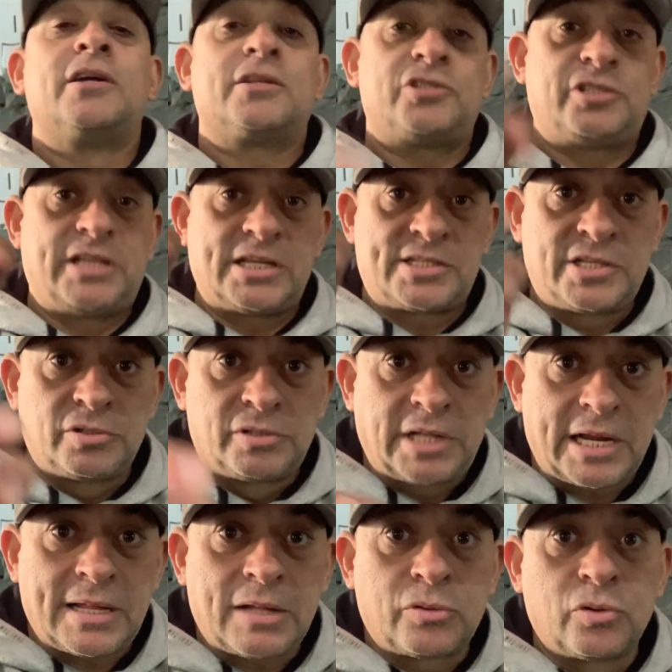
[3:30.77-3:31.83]
de ter sido
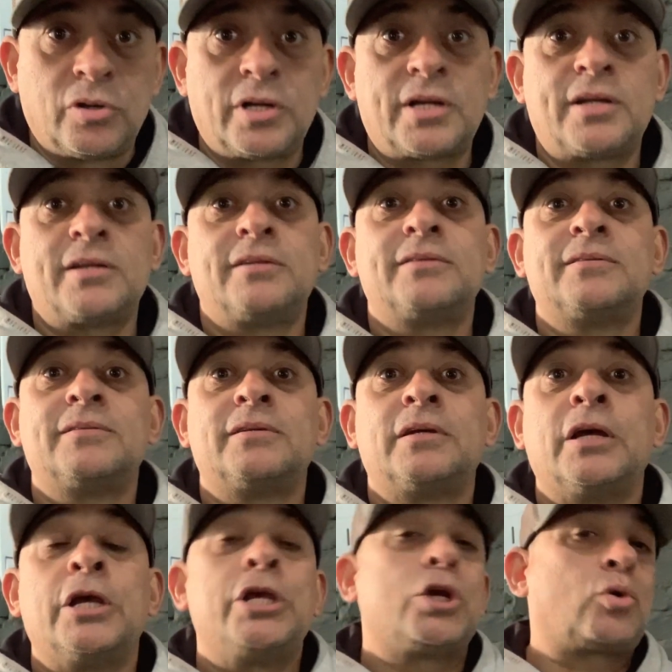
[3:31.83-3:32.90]
treinador
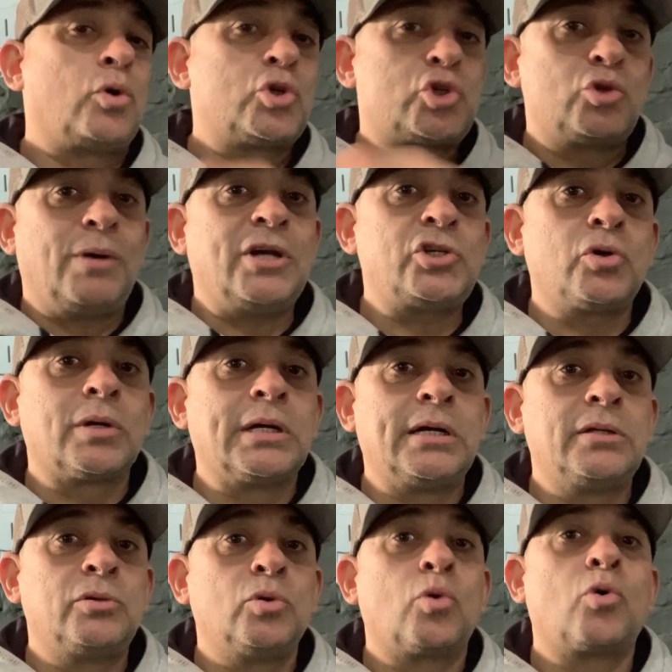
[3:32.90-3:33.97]
e continuar
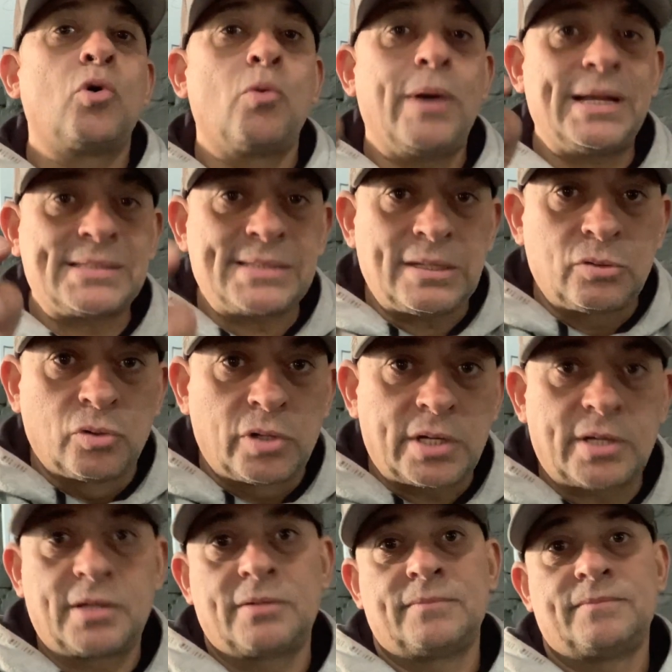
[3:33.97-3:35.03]
jogando com essa dor
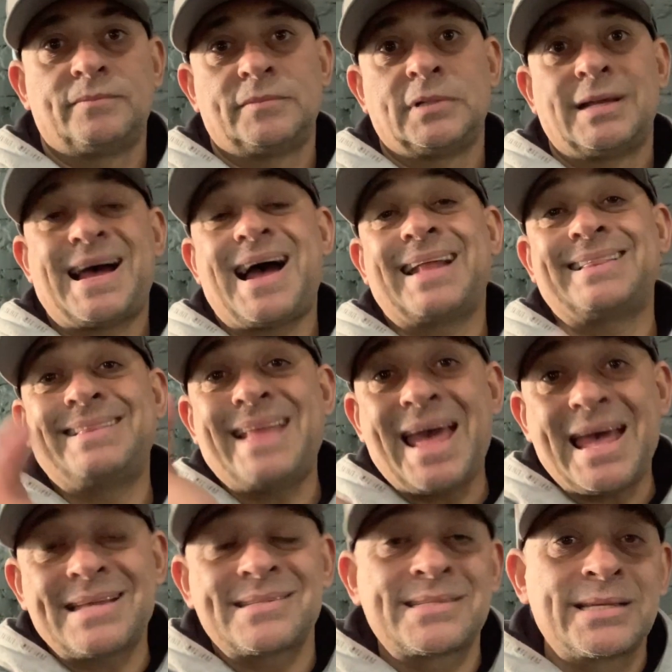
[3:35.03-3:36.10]
há
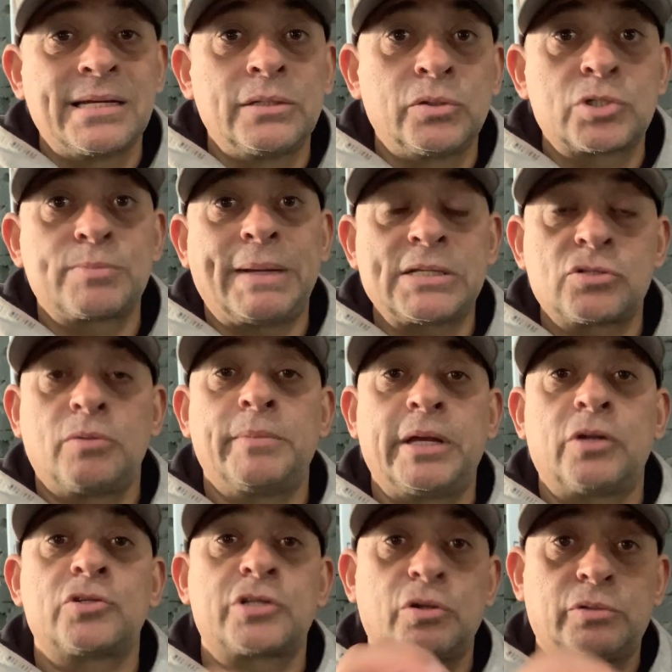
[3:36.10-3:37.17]
10 anos mais ou
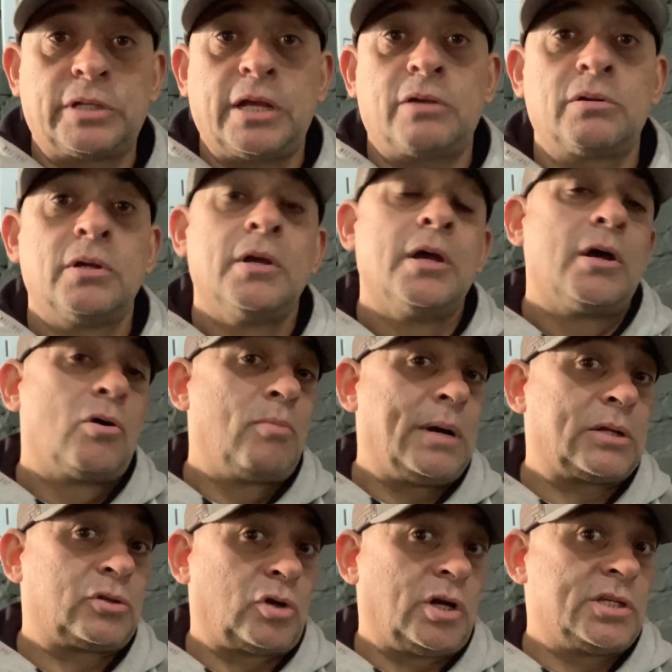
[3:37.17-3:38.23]
menos que eu tenho uma
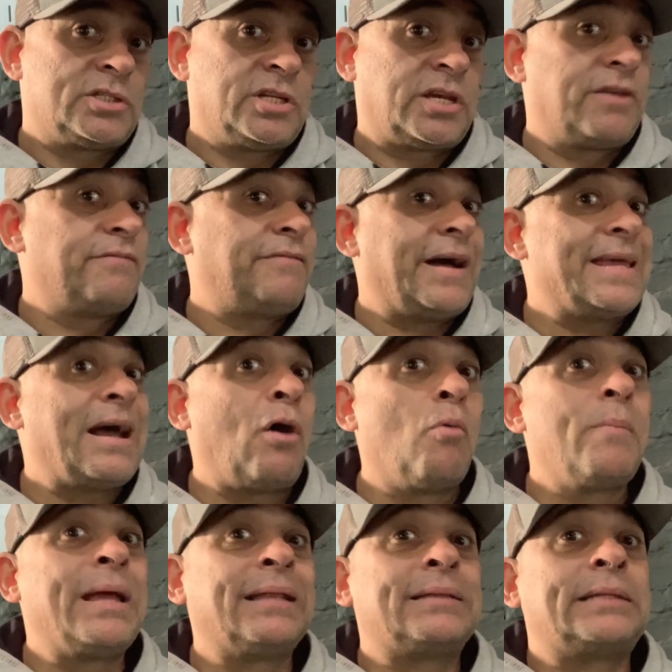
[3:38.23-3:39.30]
artrose que vai
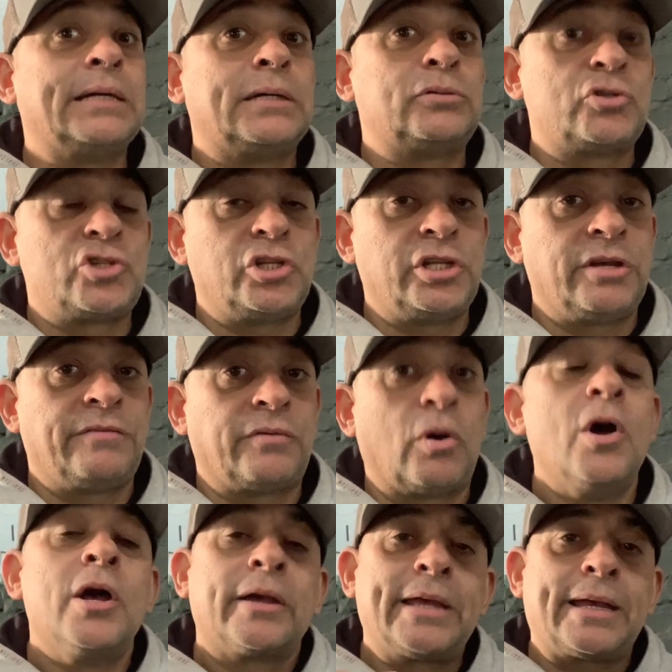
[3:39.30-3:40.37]
aumentando de nível.
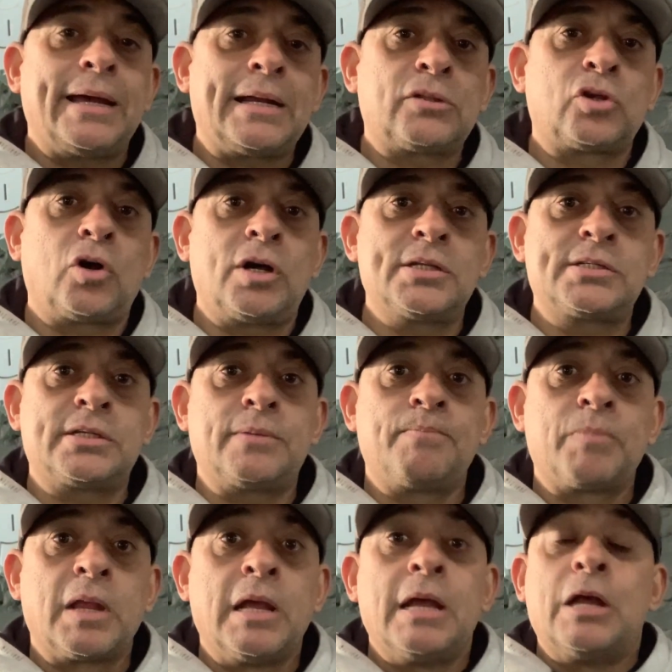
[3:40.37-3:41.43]
O que, que é artrose?
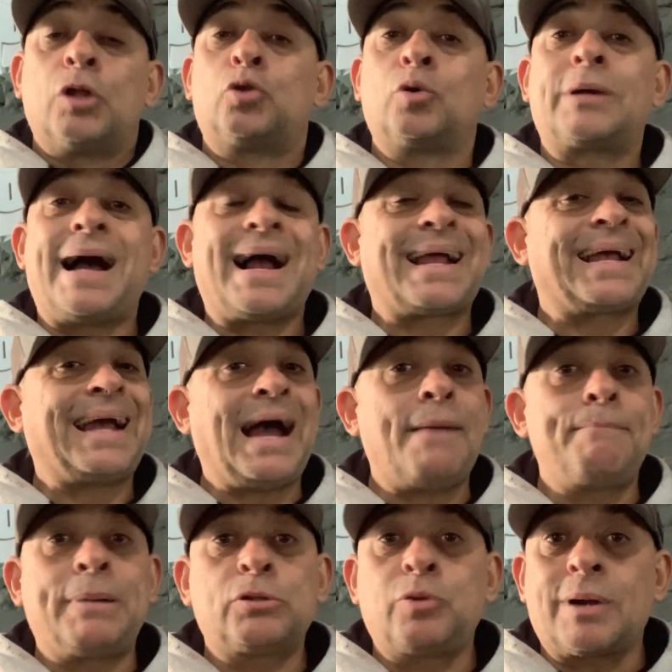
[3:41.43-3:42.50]
Tu
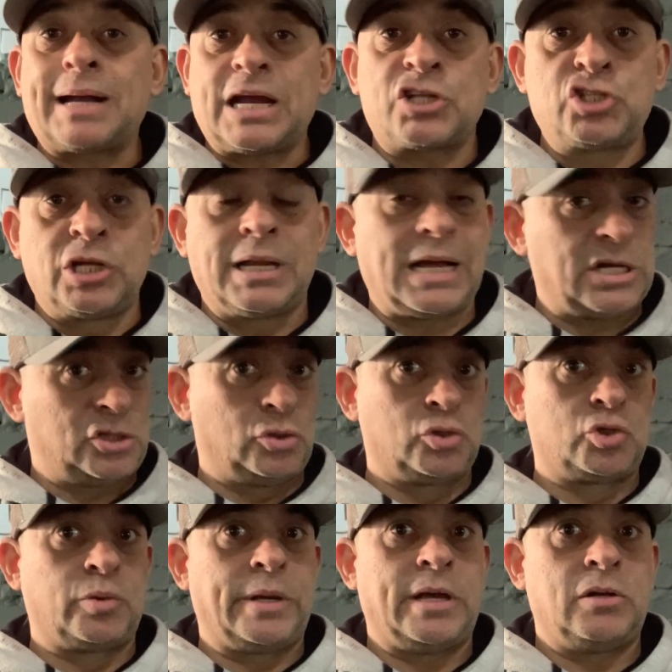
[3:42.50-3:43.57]
acaba a tua cartilagem no
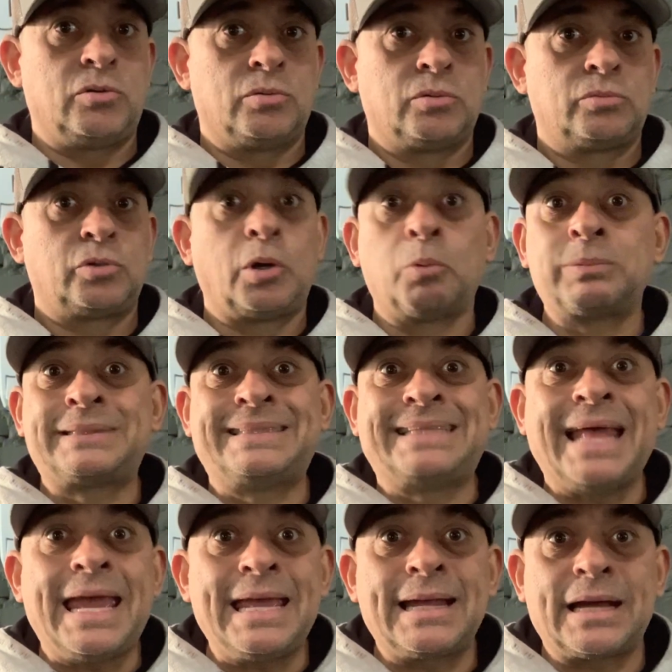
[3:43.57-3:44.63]
joelho, tu não
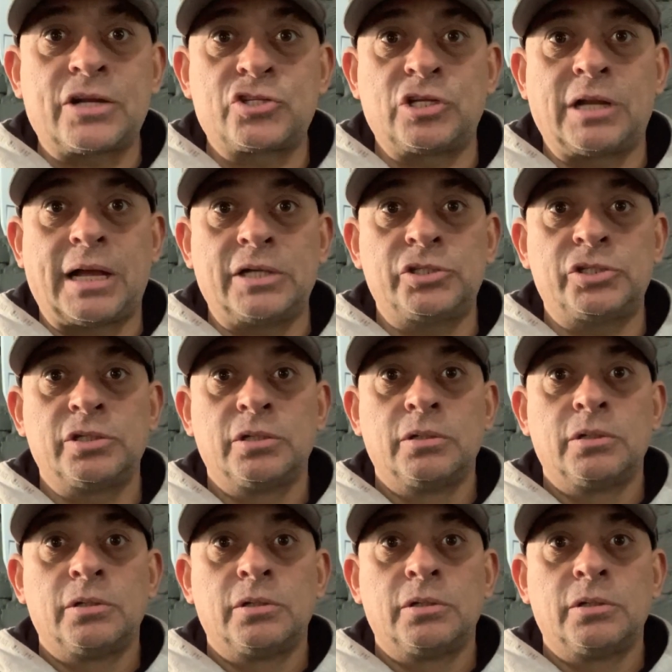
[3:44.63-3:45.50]
tem cartilagem,